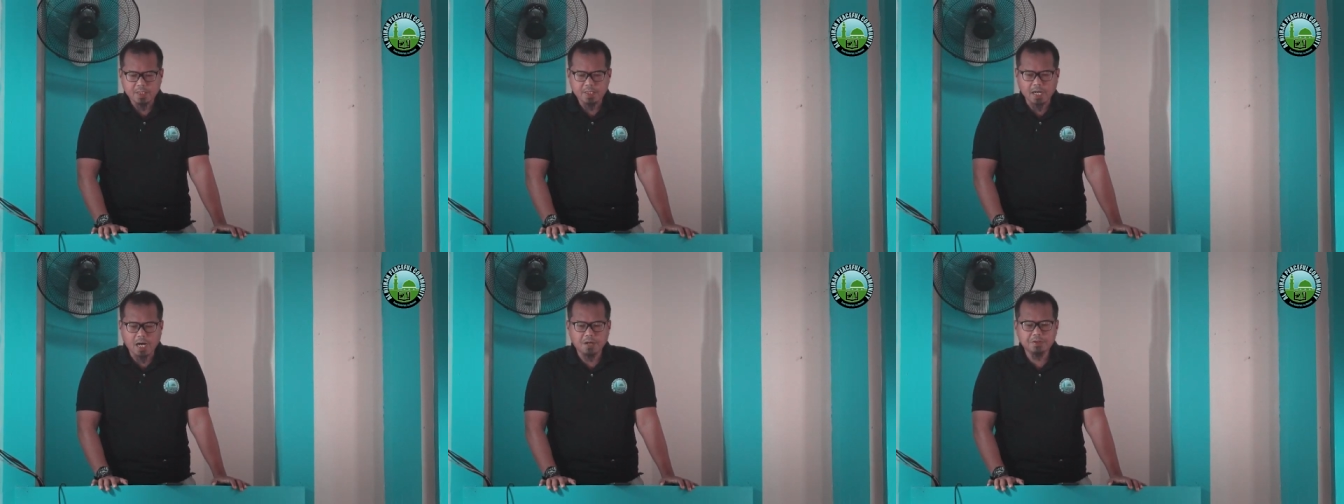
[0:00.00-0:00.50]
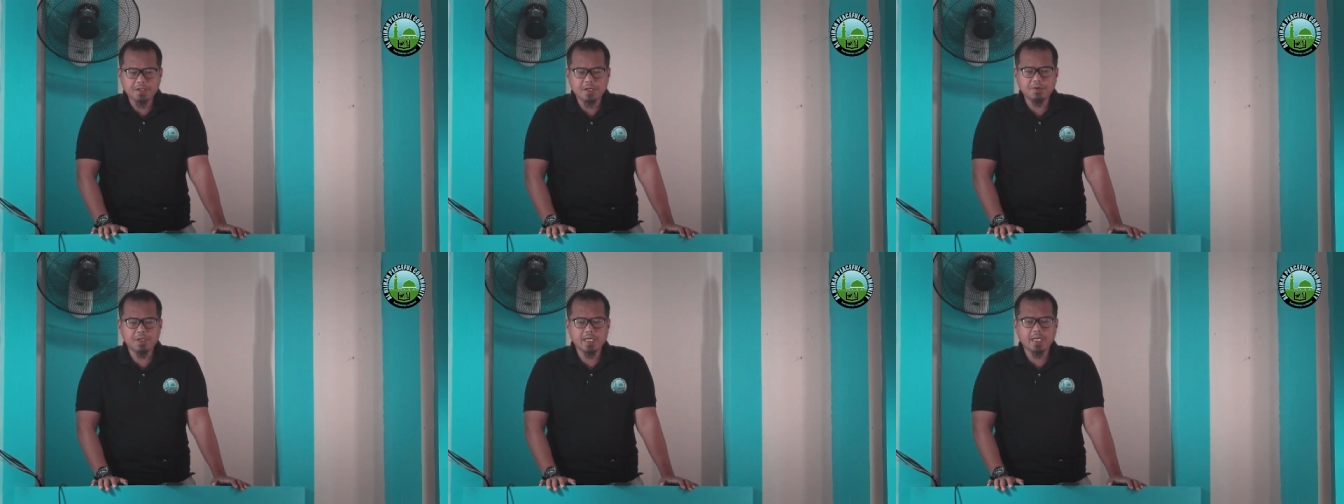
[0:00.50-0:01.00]
nakahuli
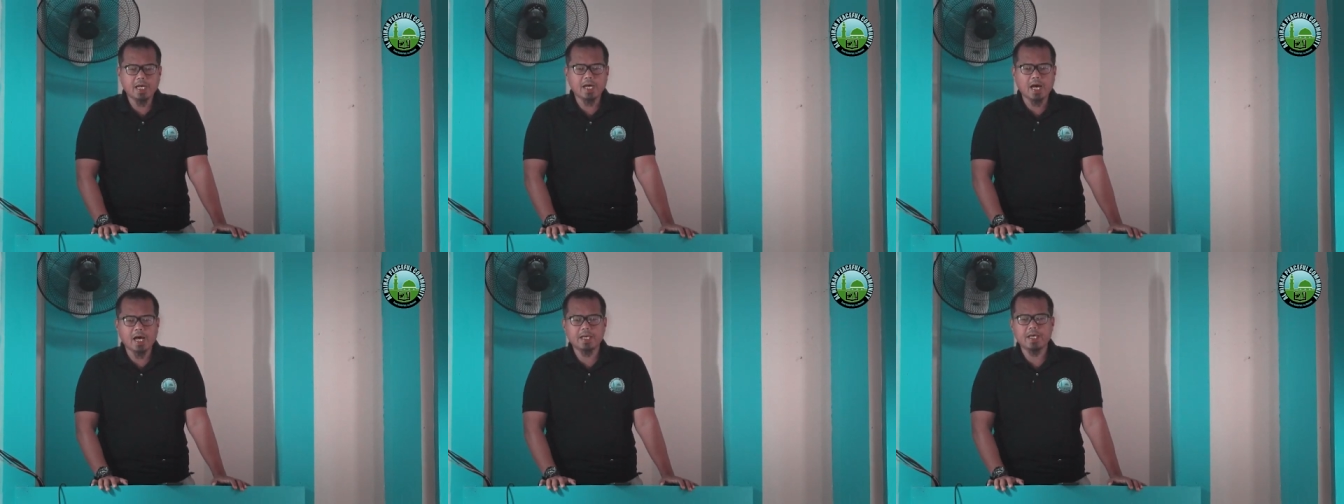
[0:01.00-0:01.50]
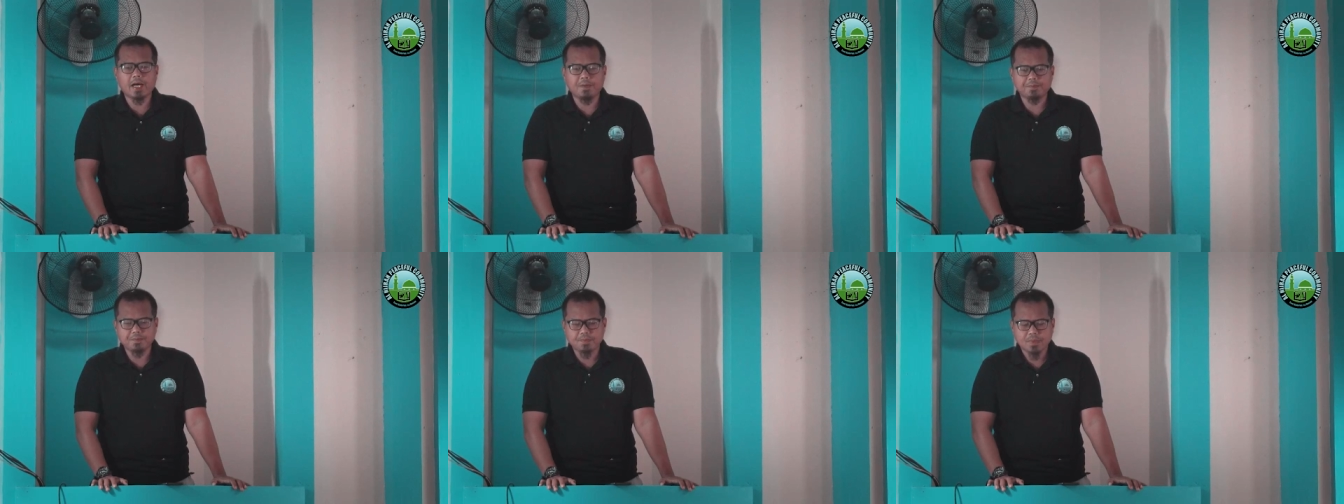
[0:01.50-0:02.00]
kahuli-hulihang ayah
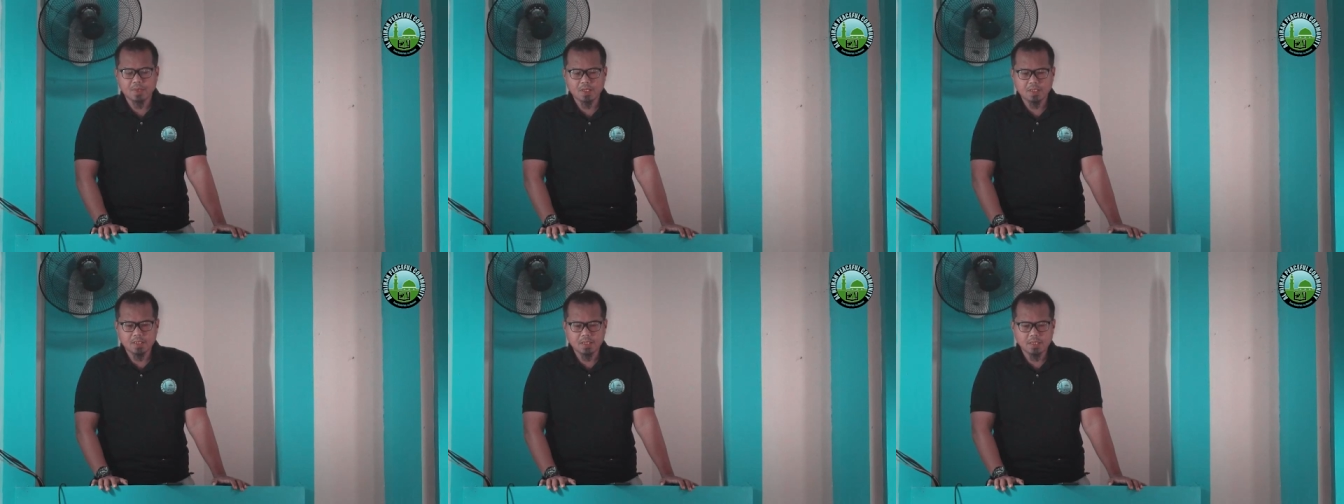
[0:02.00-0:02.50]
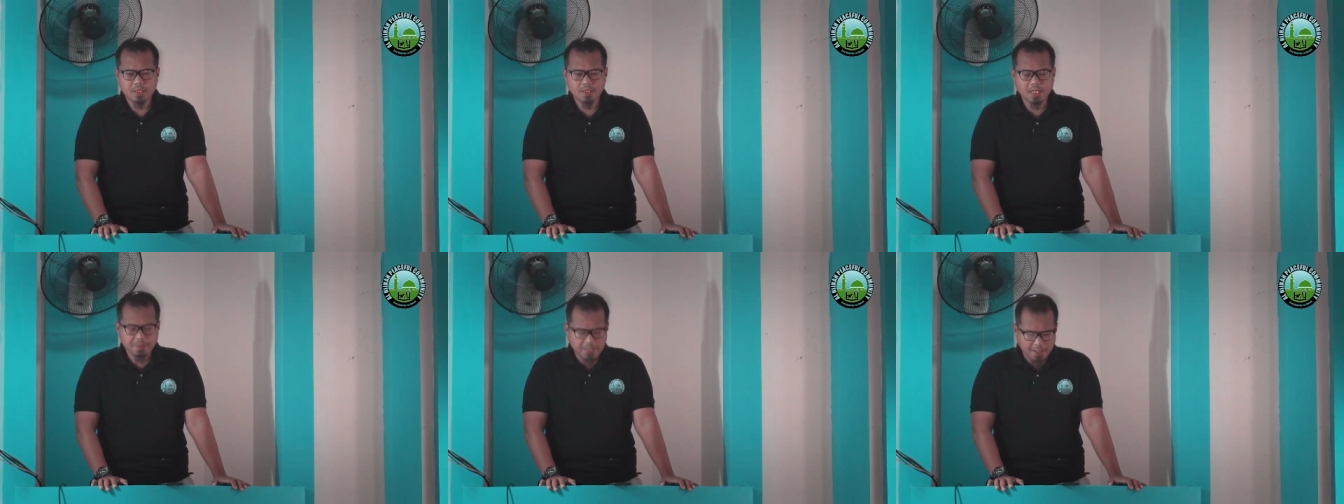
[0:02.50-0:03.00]

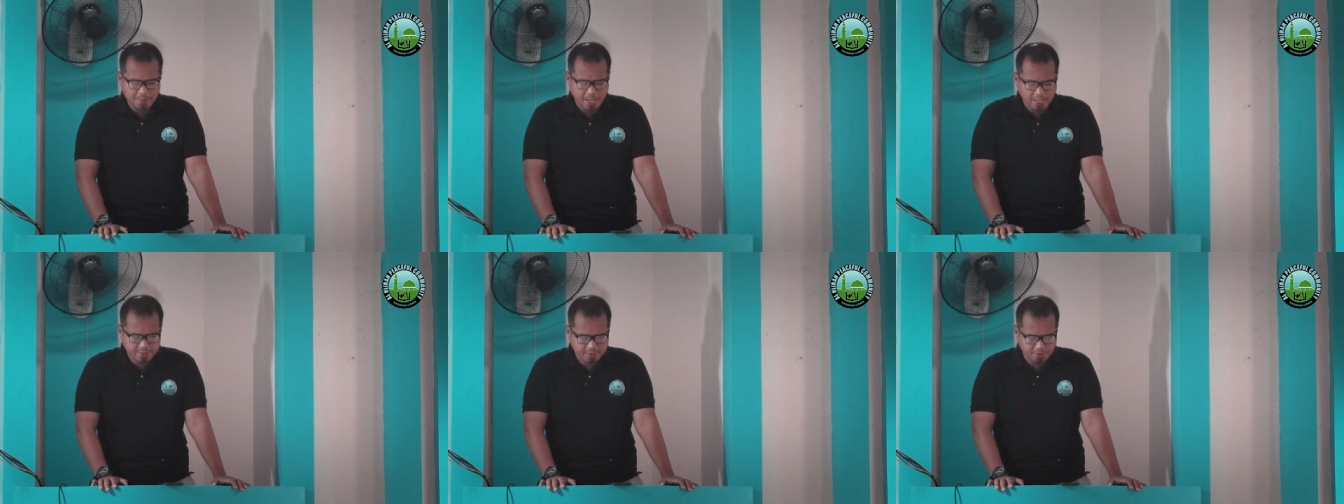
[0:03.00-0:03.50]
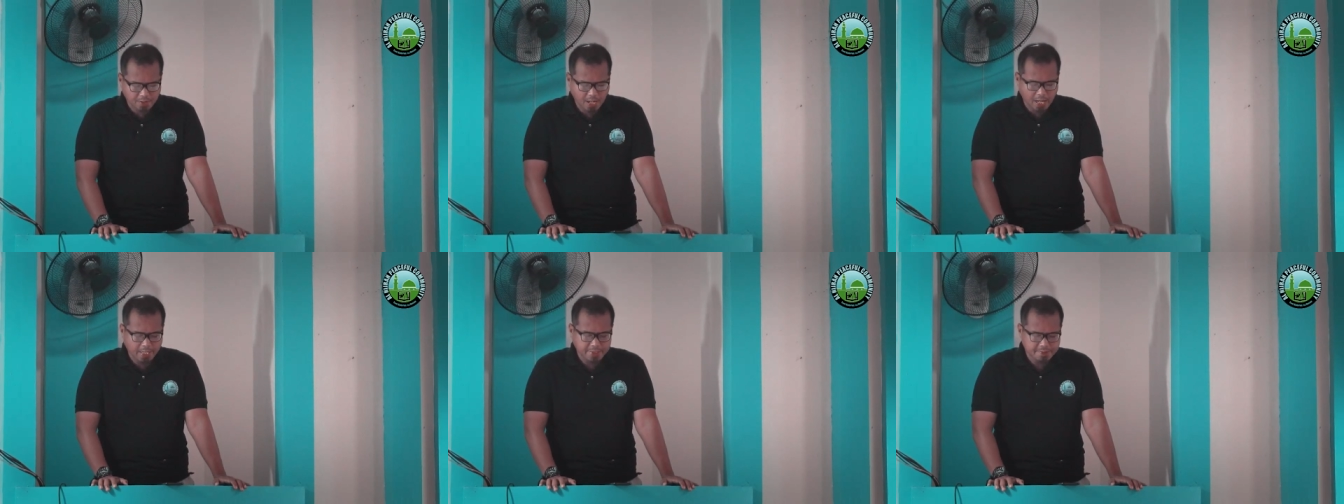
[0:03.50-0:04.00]
na ibinaba sa
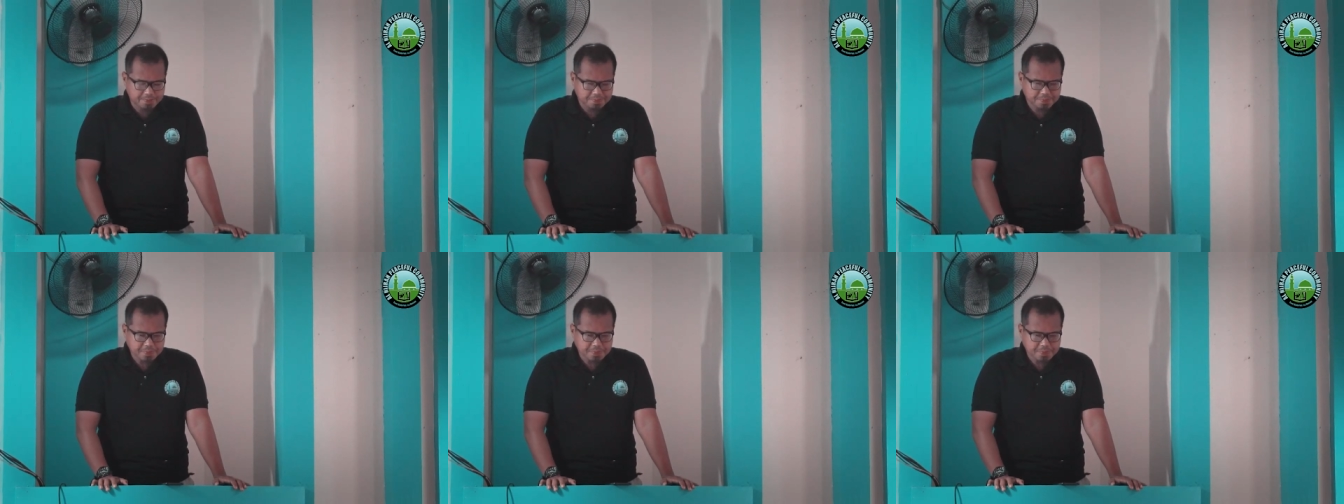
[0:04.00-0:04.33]
Quran.